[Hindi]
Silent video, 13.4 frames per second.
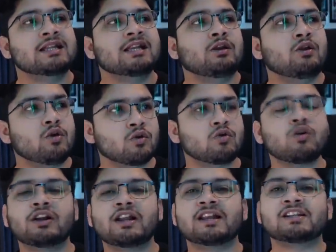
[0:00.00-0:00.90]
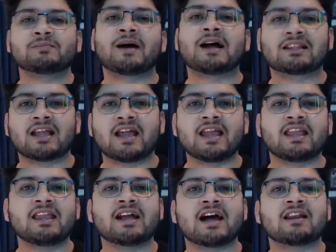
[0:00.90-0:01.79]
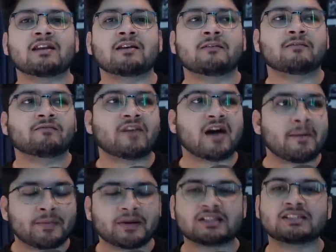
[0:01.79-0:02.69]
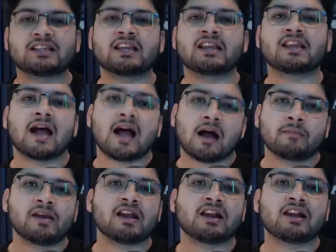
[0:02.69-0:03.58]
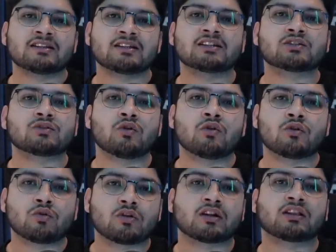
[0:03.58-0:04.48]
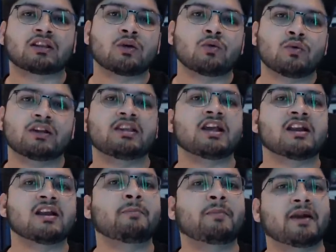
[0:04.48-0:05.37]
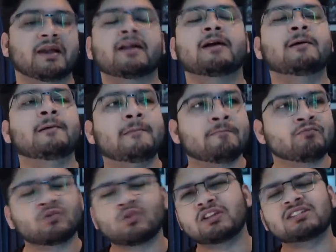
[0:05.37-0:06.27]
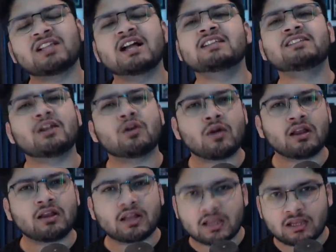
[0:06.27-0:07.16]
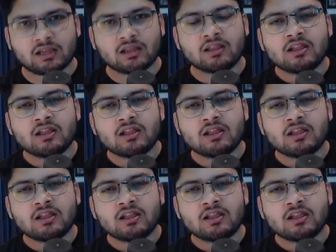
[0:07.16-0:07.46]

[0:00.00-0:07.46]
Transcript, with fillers: लोगों को डर इस बात का है कि यार वापस से क्या हमें ग्लेजर्स को रुकते हुए देखना पड़ेगा तो इसका आंसर होगा नहीं